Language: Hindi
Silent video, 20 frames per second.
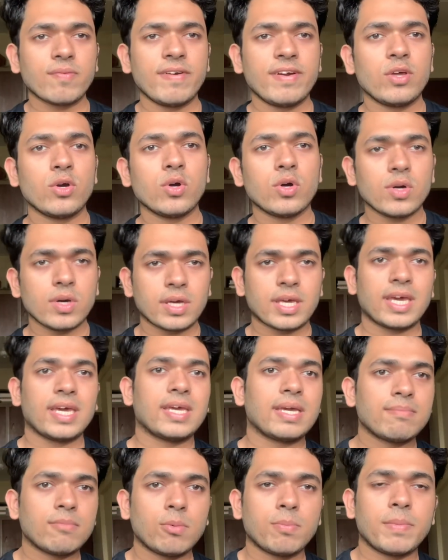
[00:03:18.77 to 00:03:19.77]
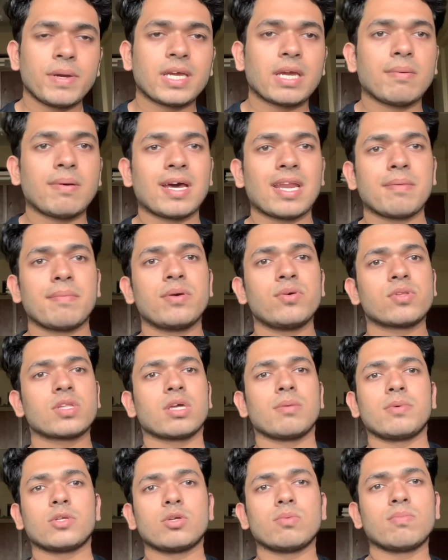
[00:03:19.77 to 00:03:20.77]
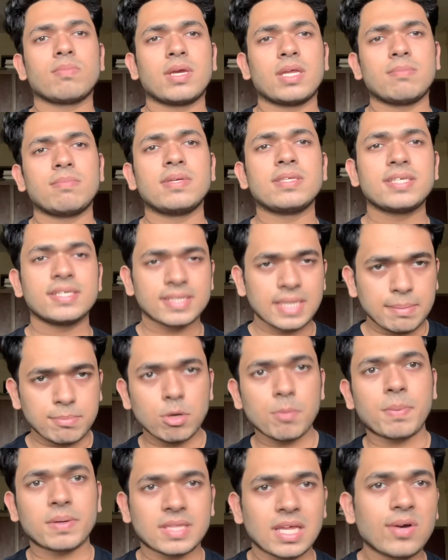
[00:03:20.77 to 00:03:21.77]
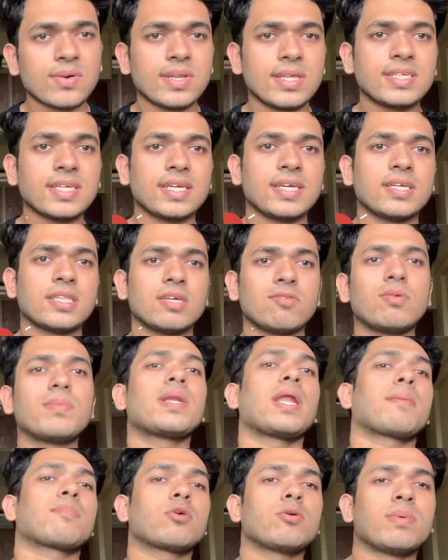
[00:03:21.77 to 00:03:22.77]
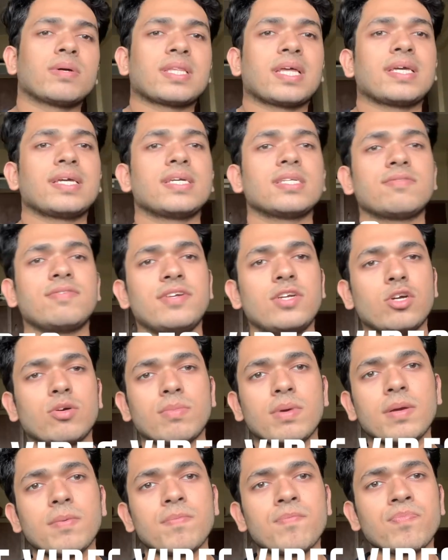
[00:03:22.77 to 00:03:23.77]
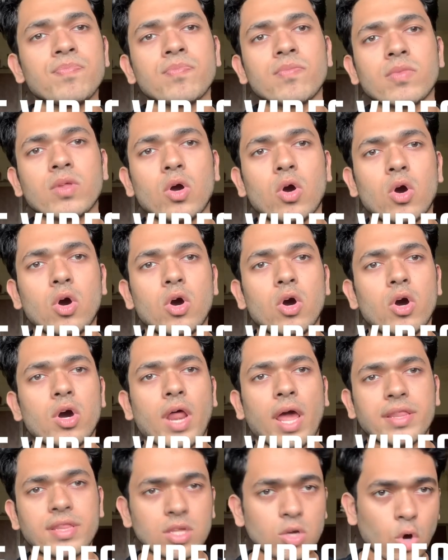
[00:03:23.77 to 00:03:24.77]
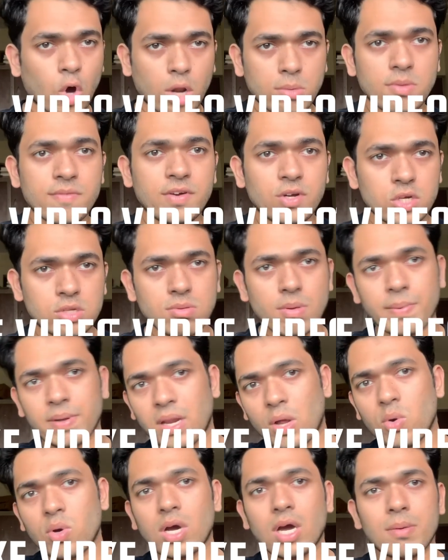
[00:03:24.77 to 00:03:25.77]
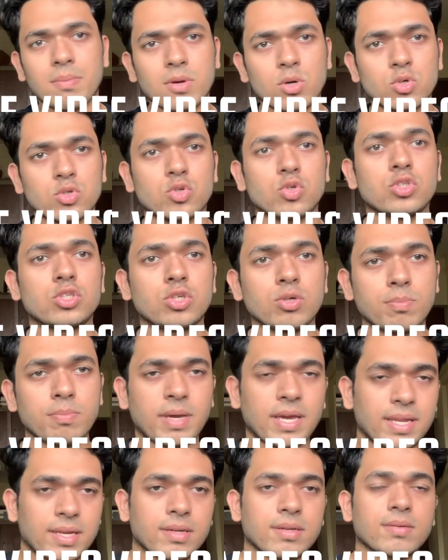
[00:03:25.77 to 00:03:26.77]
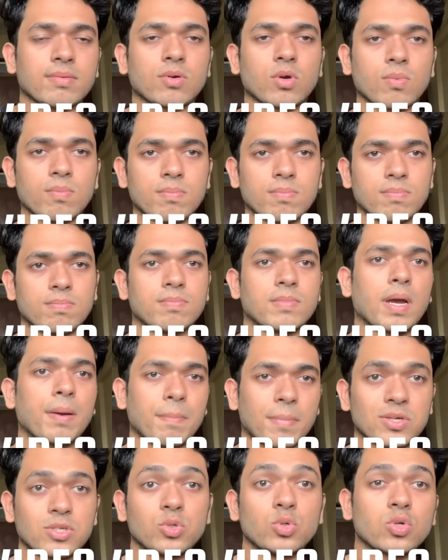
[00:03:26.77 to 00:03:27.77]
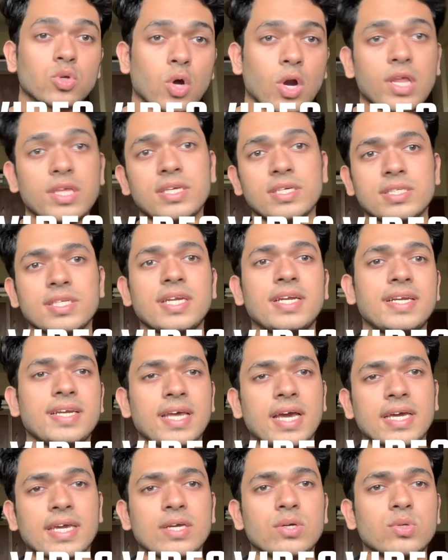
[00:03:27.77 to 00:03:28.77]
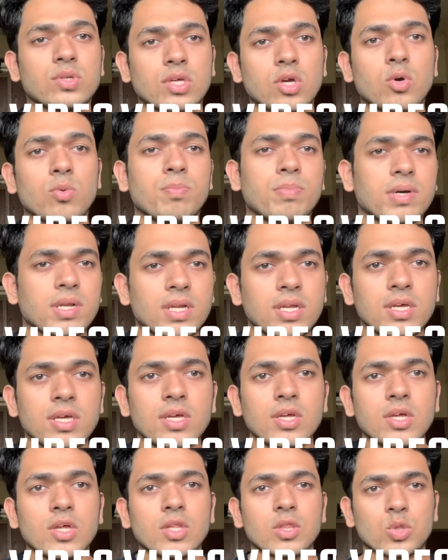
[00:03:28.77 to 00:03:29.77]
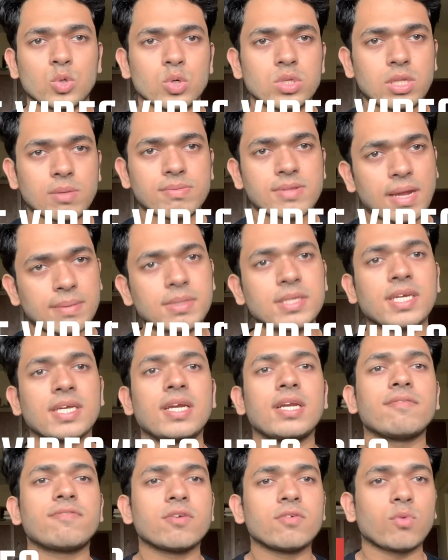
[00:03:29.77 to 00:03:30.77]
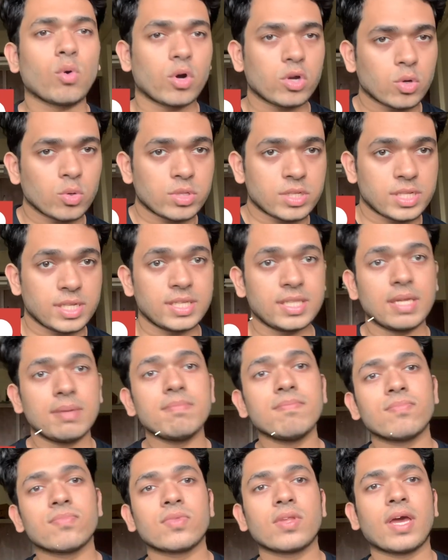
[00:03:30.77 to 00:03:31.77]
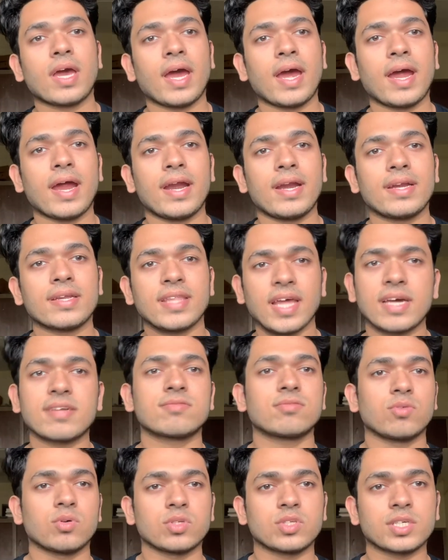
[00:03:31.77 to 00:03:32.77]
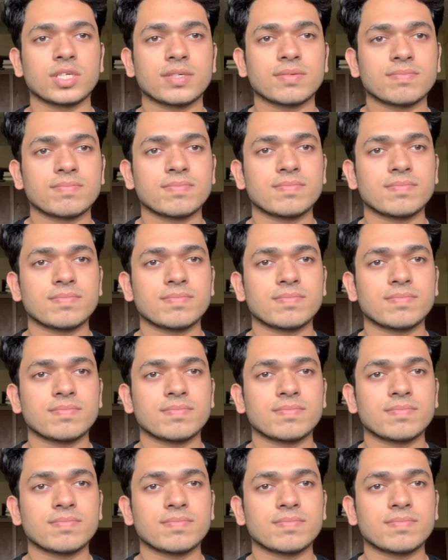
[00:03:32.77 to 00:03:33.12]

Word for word: वीडियो के ये मुंबई के बारे में उसके में जो मेन मेन चीज़ें आपको पता होनी चाहिए थी वो मैंने आपको बताई है इस वीडियो में और ऐसी और भी वीडियो मैं बनाऊँगा अभी कुछ कुछ जो मेन मशहूर कॉलेजेस हैं इंडिया के उनके ऊपर तो सब्सक्राइब द चैनल इफ़ यू वॉन्ट टू सी देम एंड थैंक्स फॉर वॉचिंग